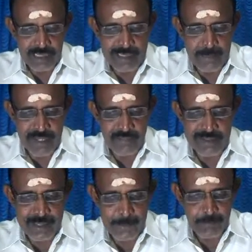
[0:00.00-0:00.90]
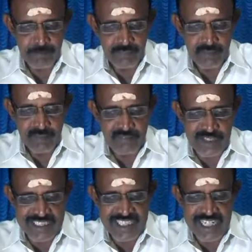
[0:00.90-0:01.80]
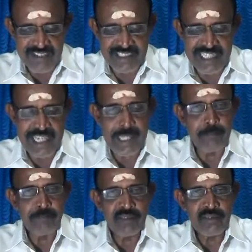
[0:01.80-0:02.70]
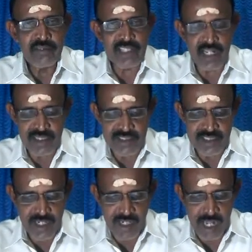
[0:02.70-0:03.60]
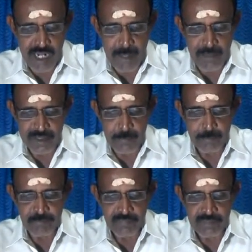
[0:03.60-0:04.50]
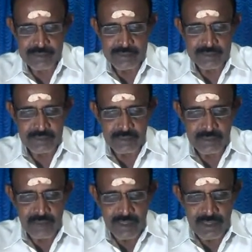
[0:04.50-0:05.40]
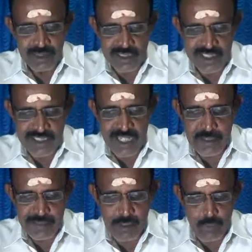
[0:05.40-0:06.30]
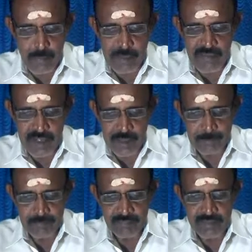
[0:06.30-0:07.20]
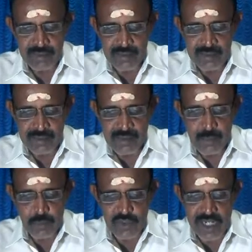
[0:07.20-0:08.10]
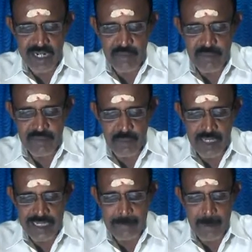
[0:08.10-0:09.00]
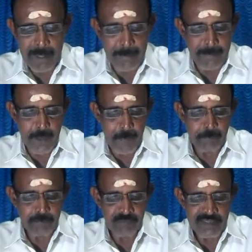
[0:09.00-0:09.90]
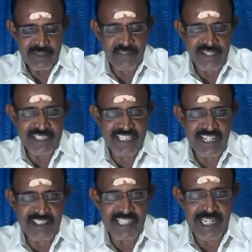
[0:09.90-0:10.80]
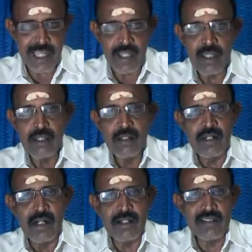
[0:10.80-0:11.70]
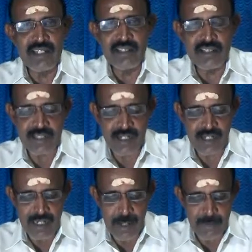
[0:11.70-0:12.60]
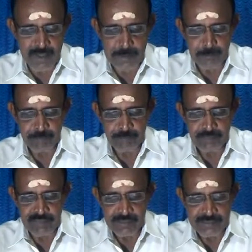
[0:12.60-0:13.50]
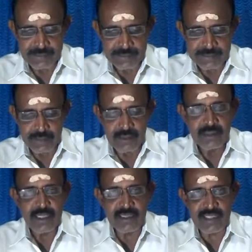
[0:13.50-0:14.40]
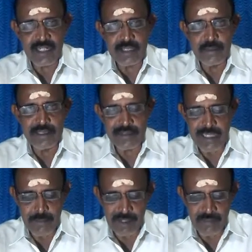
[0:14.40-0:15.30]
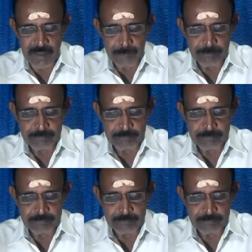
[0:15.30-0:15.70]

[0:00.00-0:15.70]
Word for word: அதே மாதிரி வந்து விருச்சிக ராசியிலே விசாக நட்சத்திர நாலாம் பாதம் நட்சத்திராதிபதி குரு பகவான் புஷ்கர நவாம்சம் கடகம் அமையப்பெறும் விருச்சிக ராசியிலே அனுச நட்சத்திர ரெண்டாம் பாதம் நட்சத்திராதிபதி சனி பகவான்